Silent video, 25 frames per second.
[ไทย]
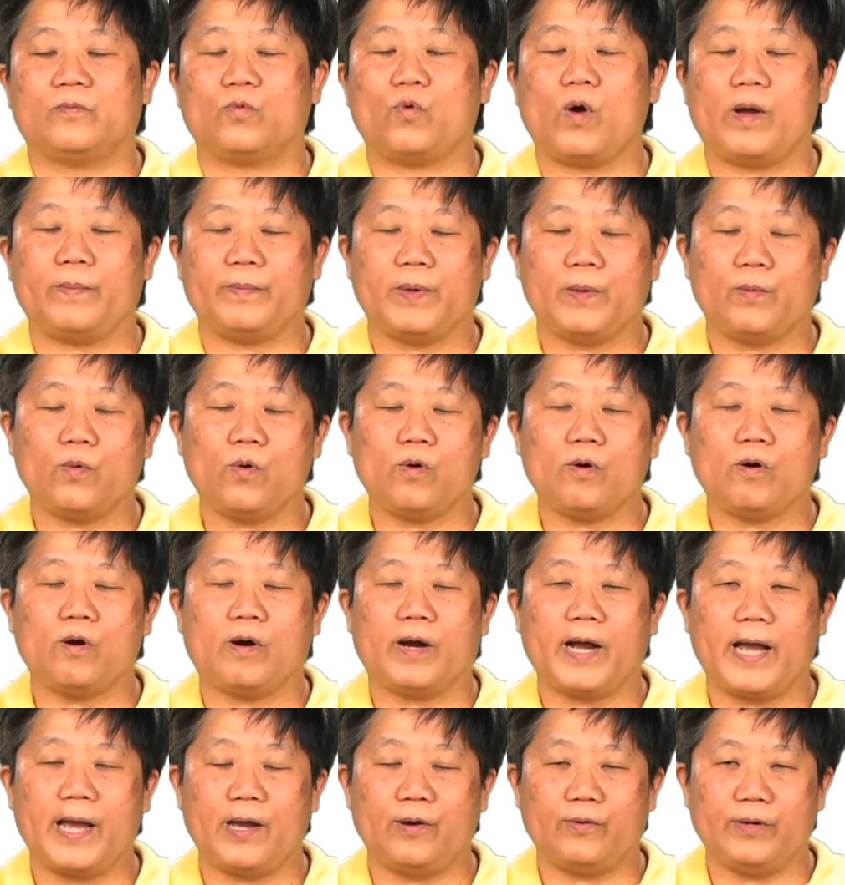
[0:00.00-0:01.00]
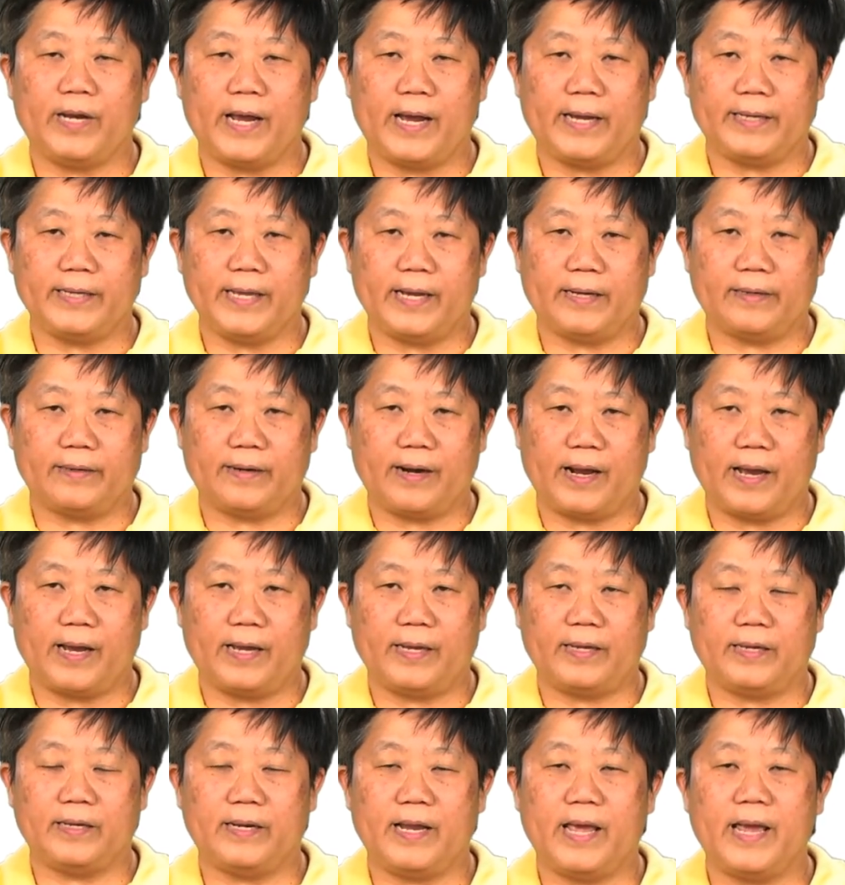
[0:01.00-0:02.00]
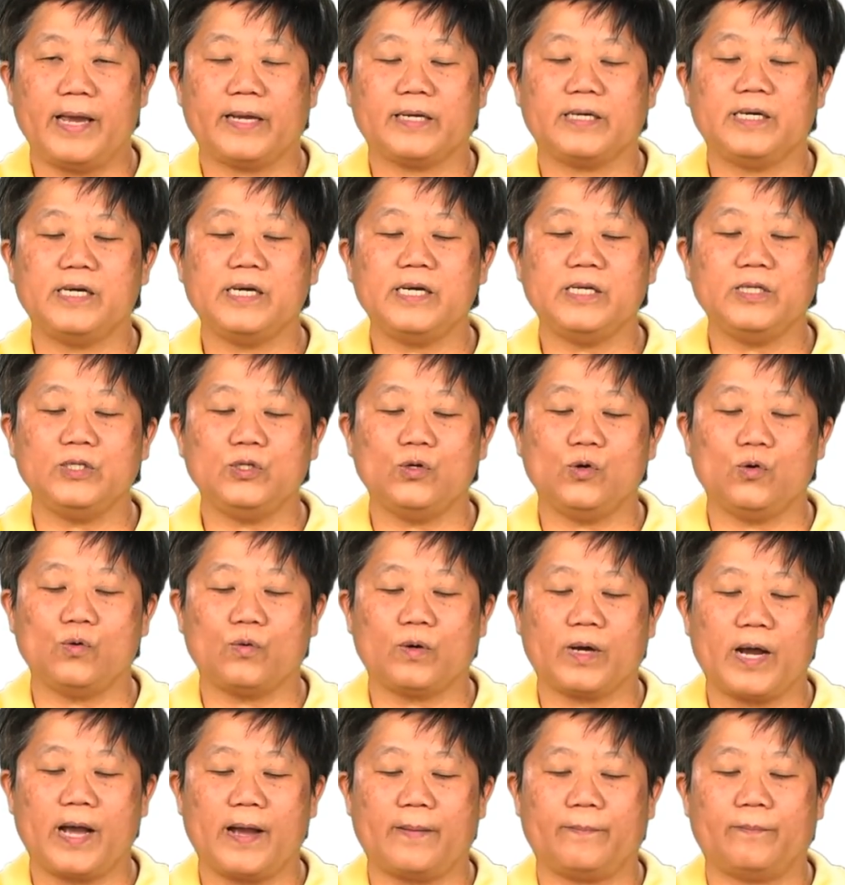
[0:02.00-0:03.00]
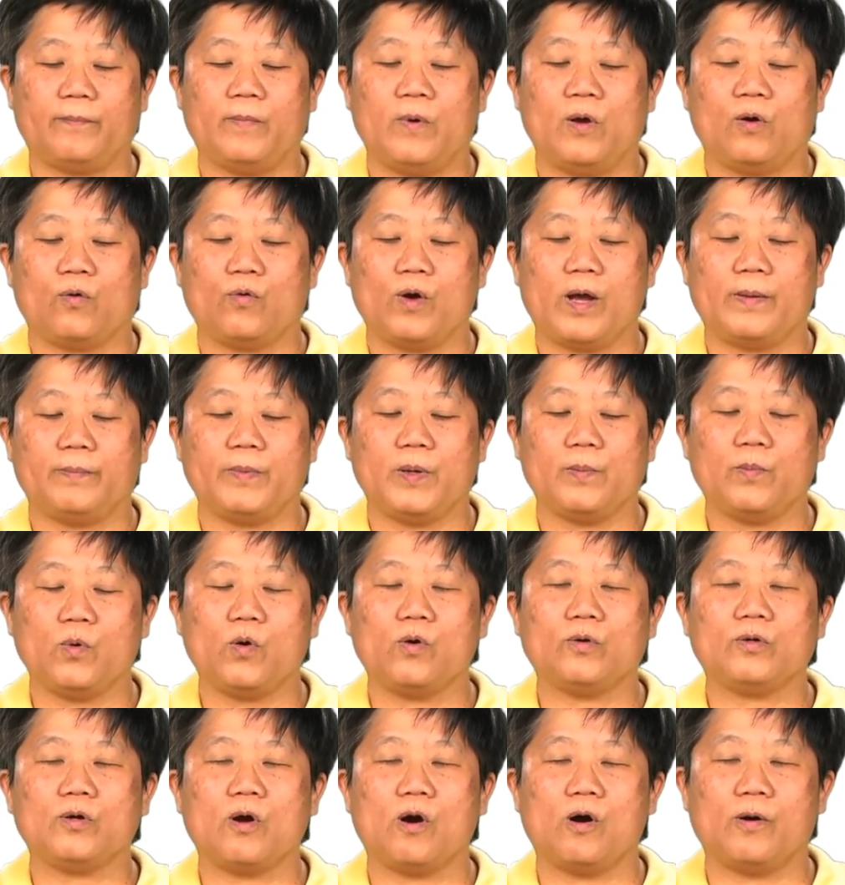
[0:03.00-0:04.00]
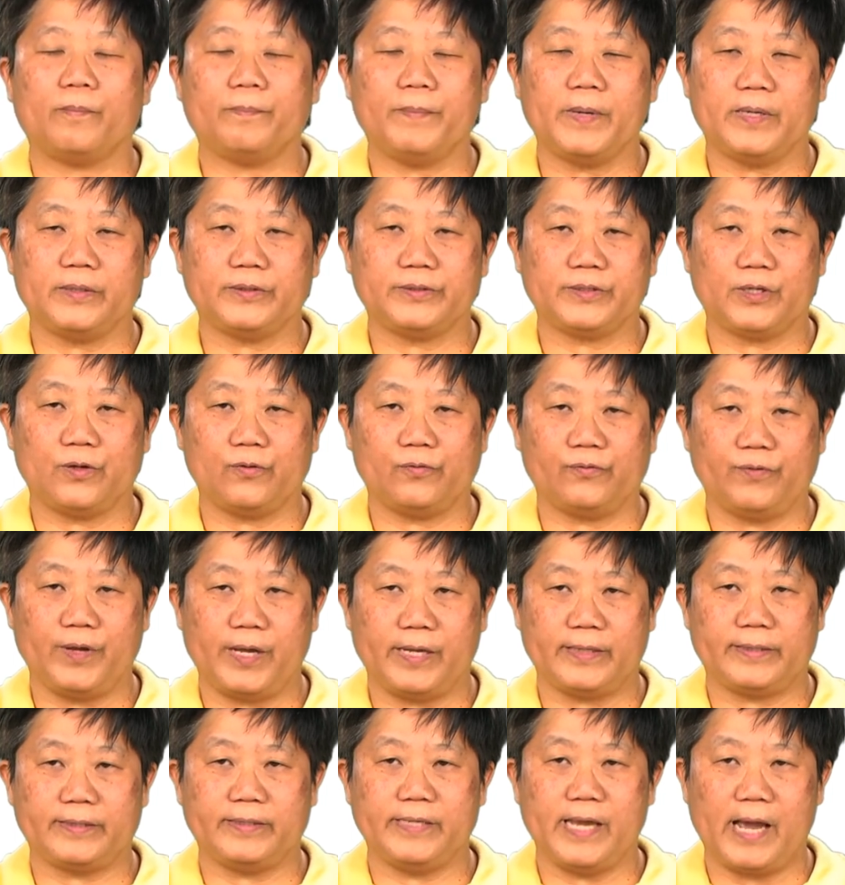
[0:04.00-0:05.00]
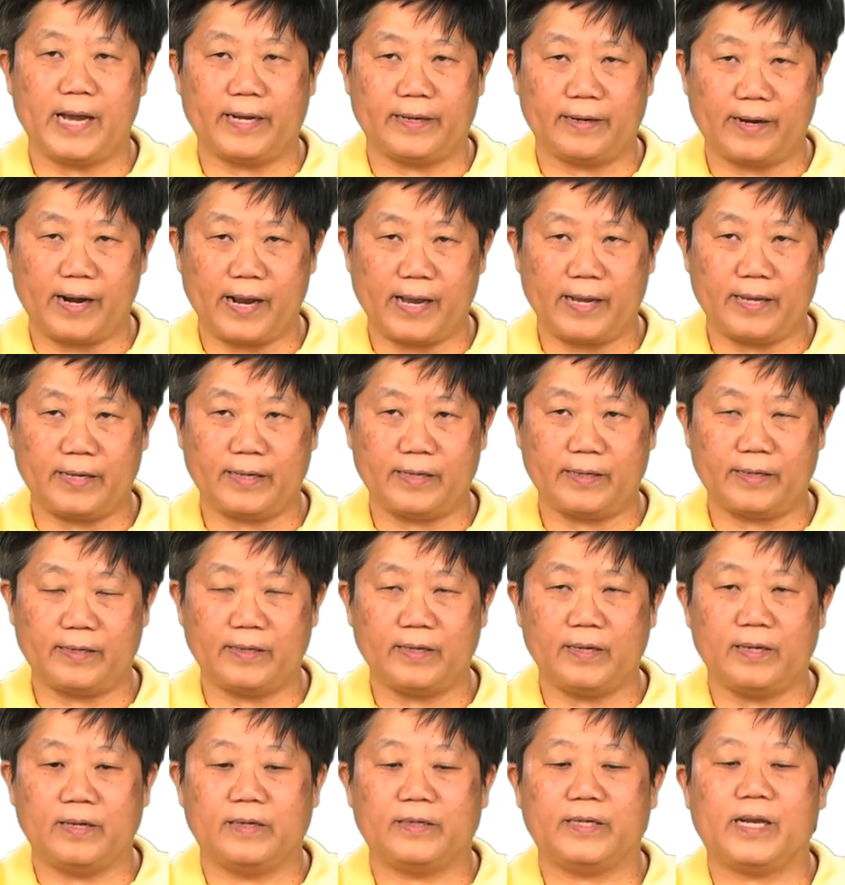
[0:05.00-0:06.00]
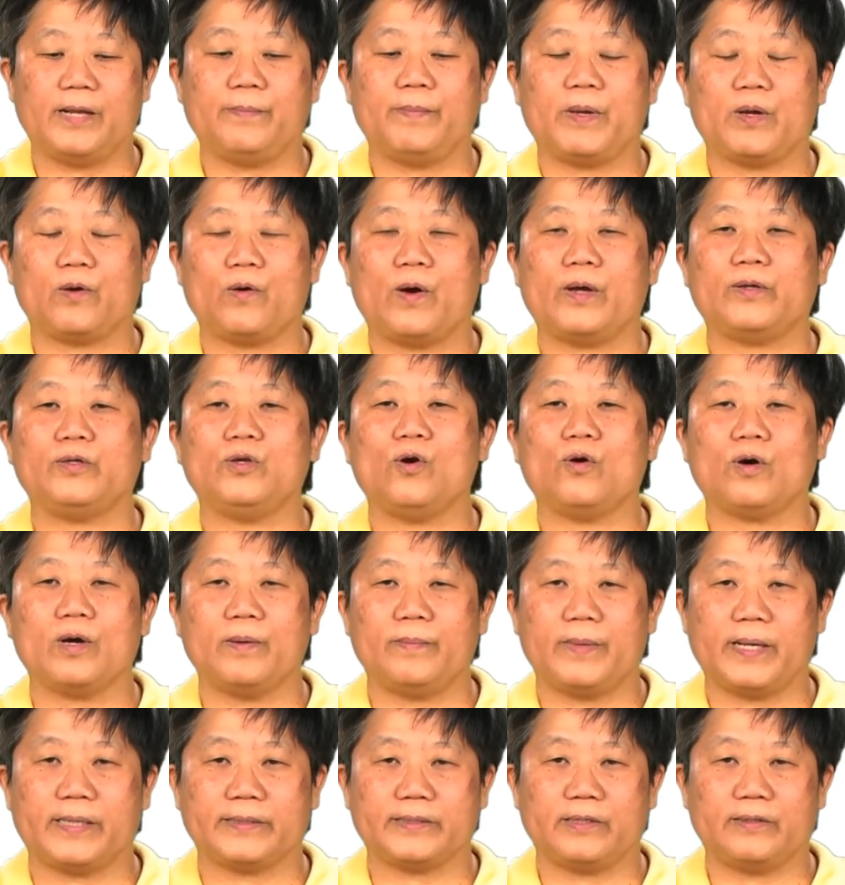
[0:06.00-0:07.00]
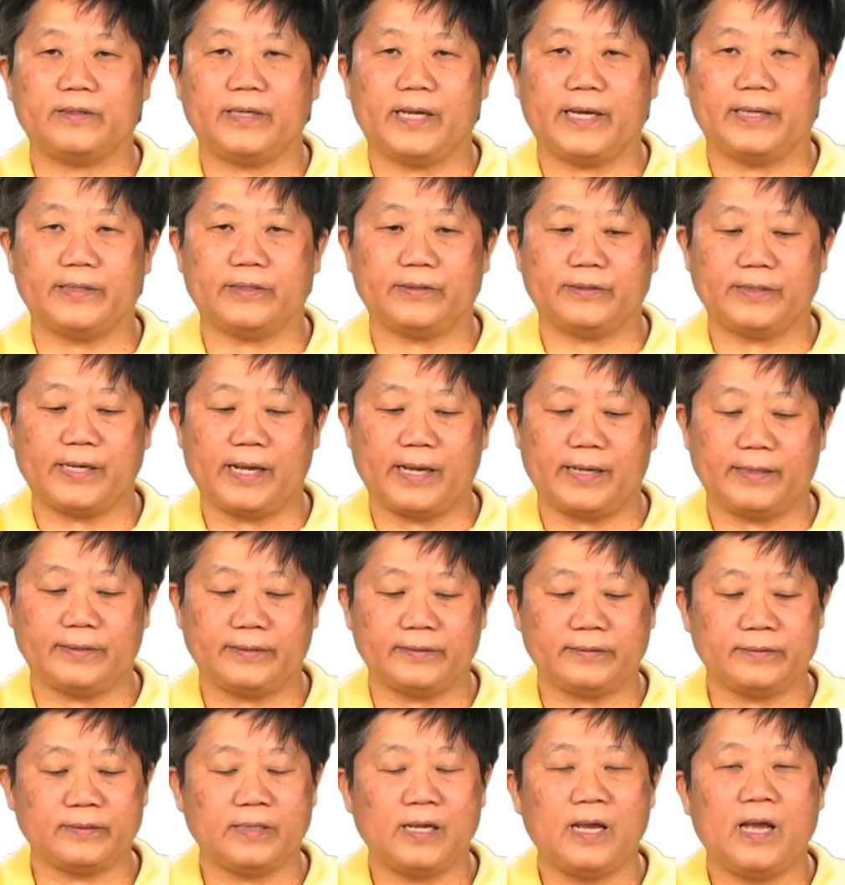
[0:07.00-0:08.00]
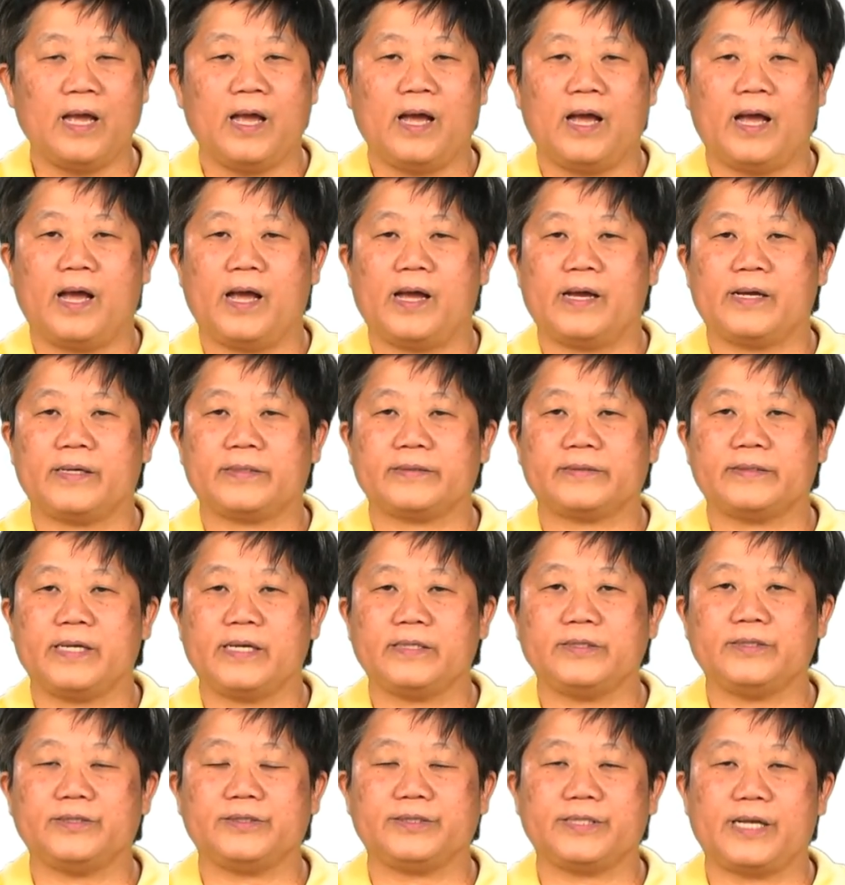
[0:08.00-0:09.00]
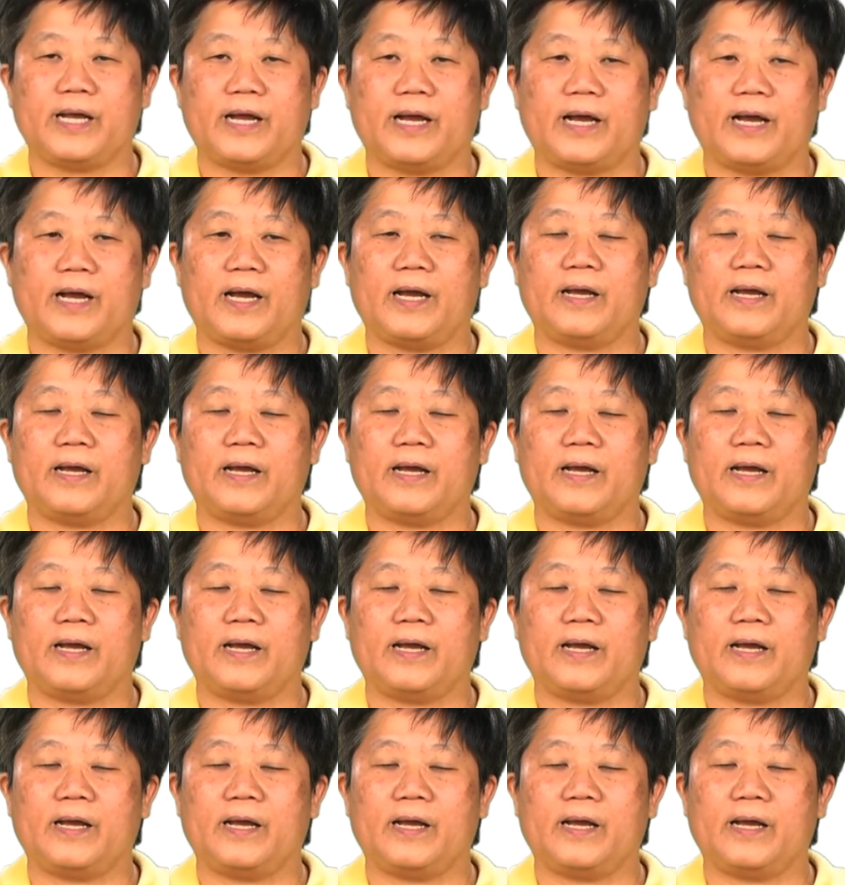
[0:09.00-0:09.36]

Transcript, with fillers: ความมข้มข้นของไอโอไดอย่างไร และขึ้นอยู่กับความมข้มข้นของเปอร์ซัลเฟตอย่างไรนั่นหมายความยกกำลังเท่าไหร่เท่านั้น หากนักศึกษา